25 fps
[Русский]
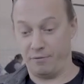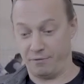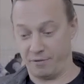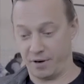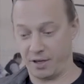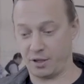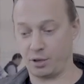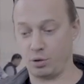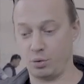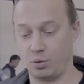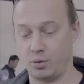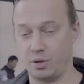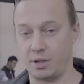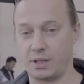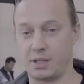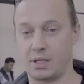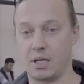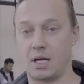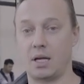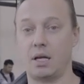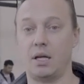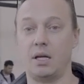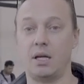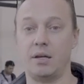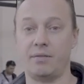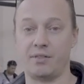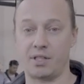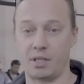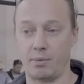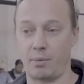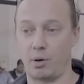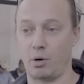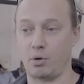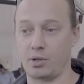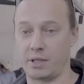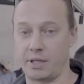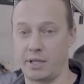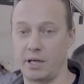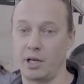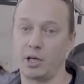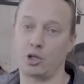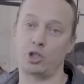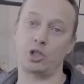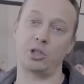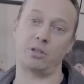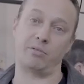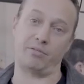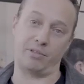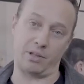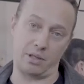фасуется и в заморозке
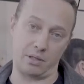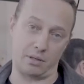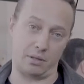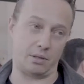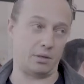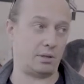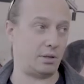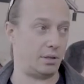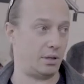лежит, вы